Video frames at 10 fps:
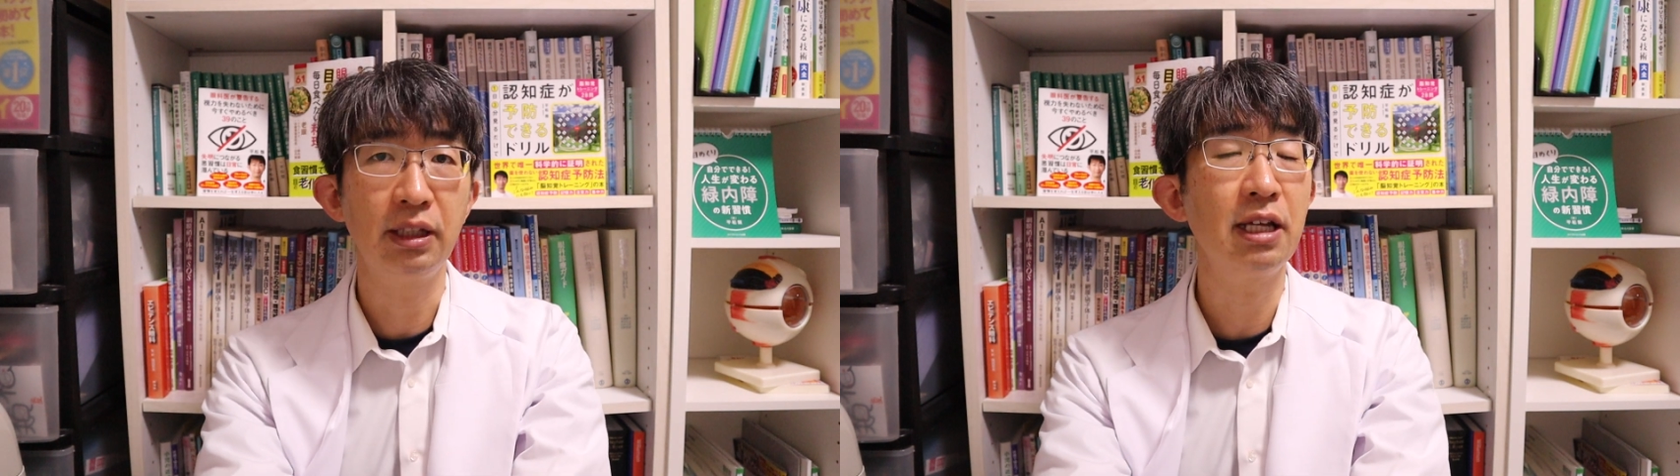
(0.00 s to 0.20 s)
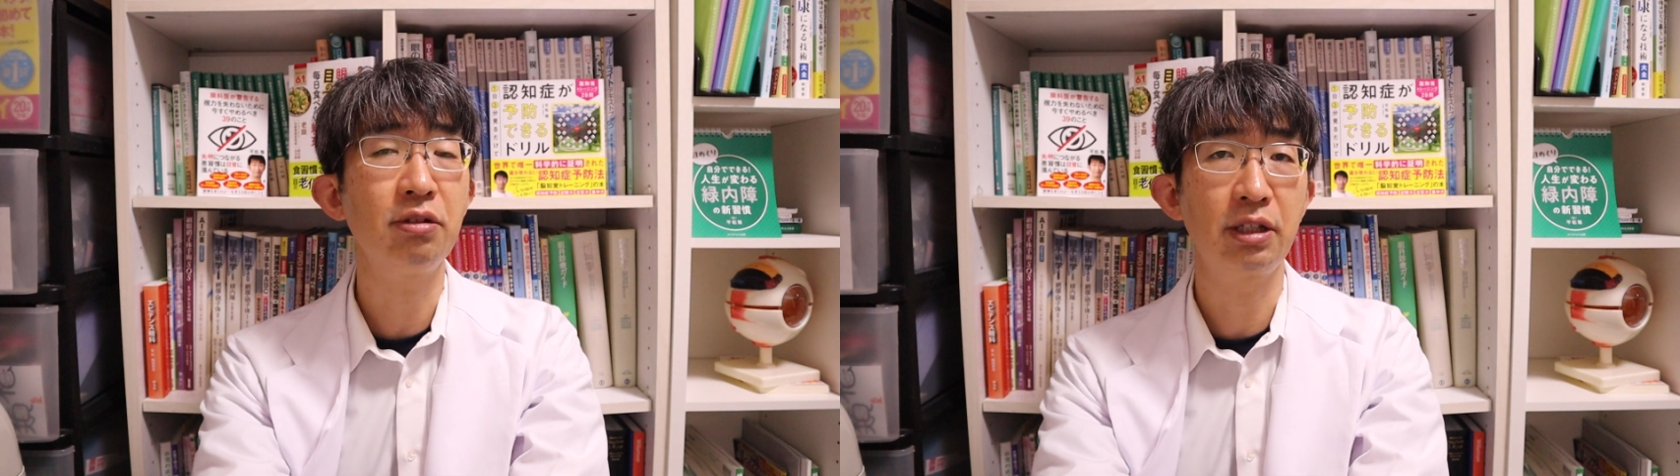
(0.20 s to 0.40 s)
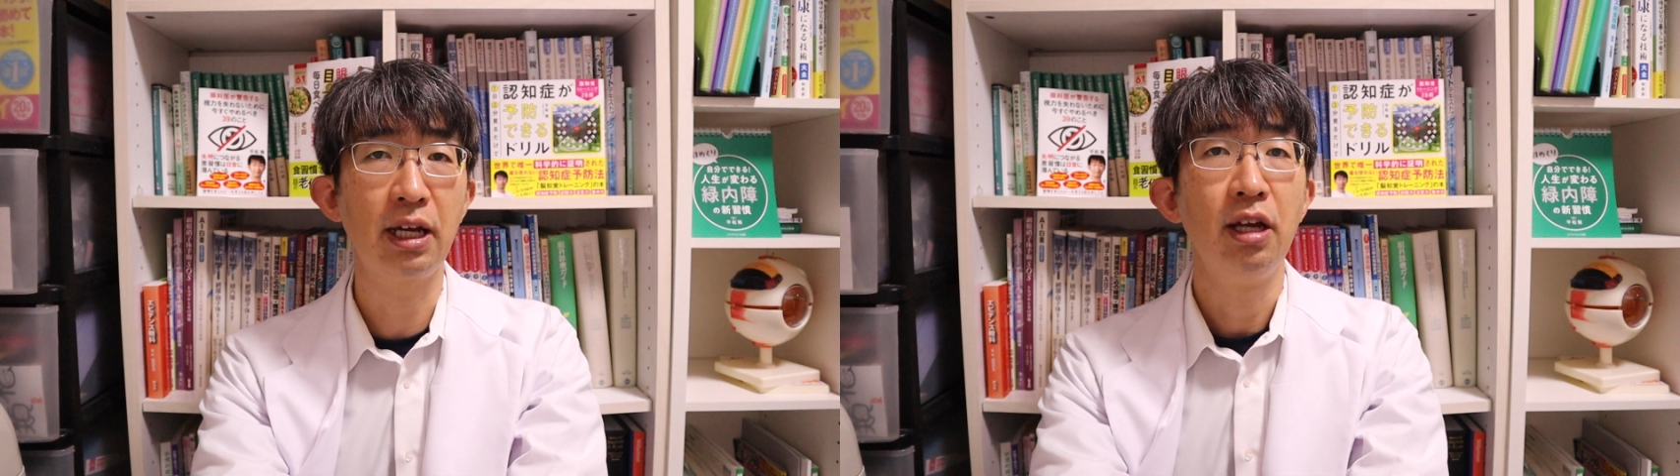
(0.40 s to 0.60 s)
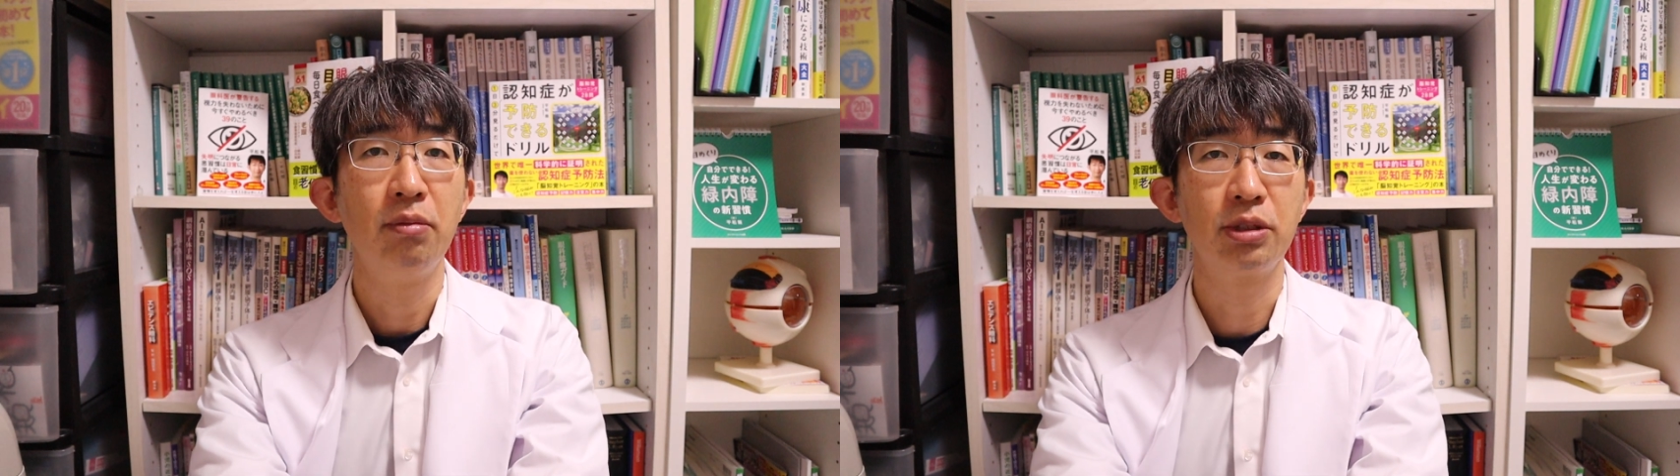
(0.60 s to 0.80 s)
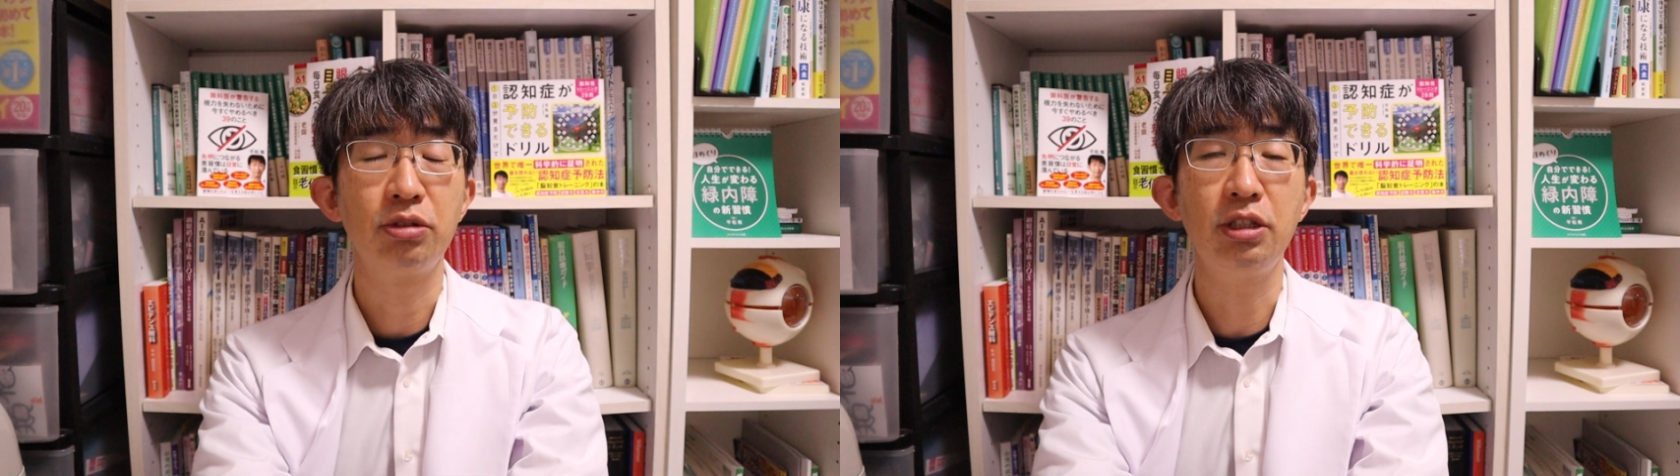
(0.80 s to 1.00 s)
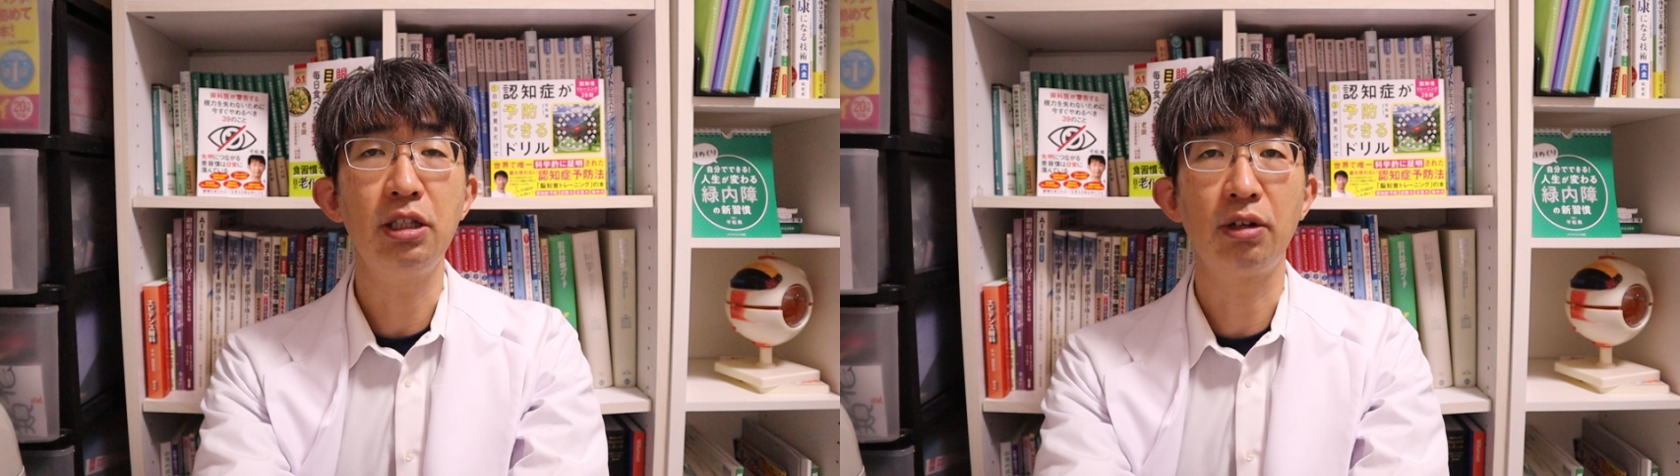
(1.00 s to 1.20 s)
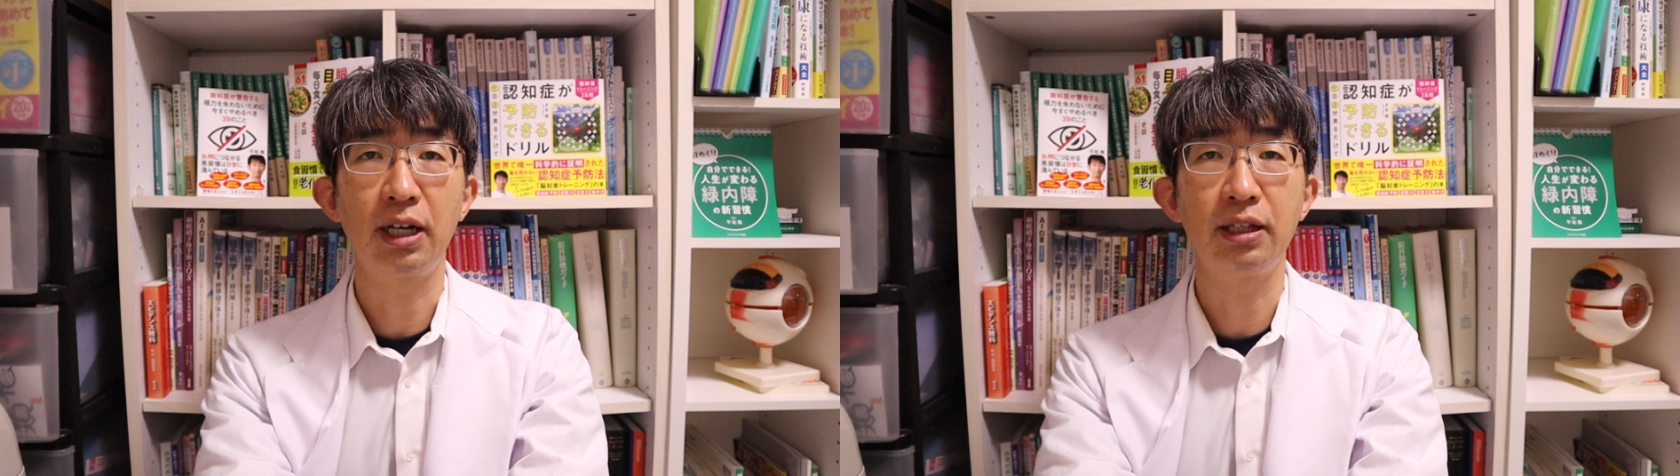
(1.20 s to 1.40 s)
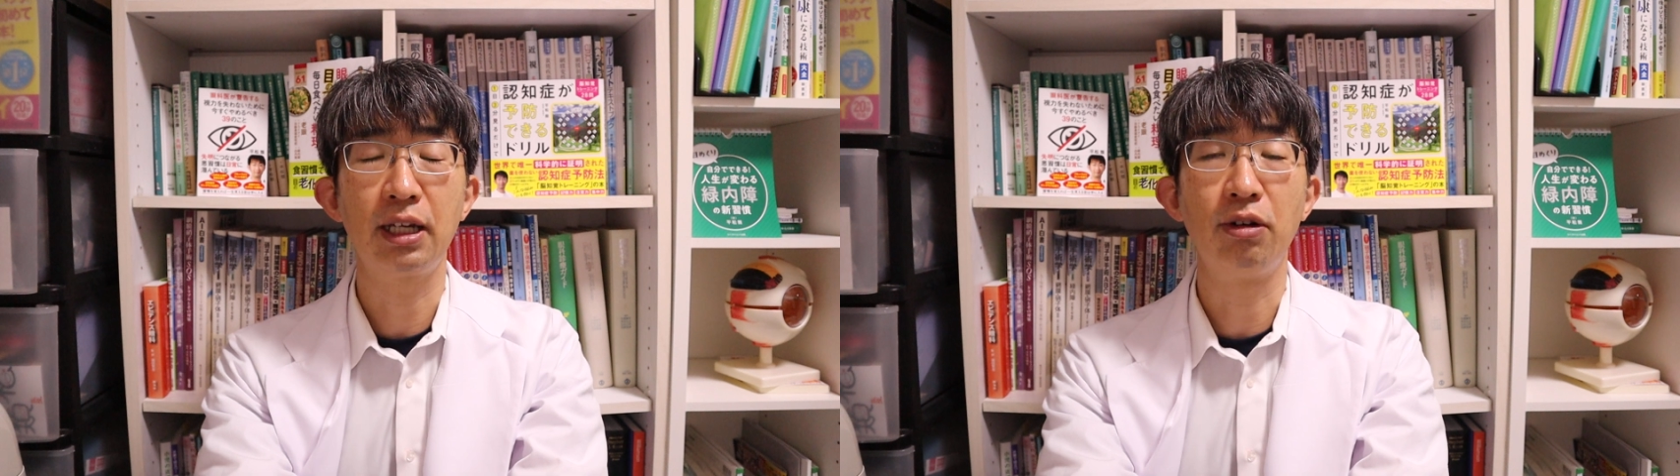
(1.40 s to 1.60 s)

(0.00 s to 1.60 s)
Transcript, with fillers: なので、まあ、主治医の判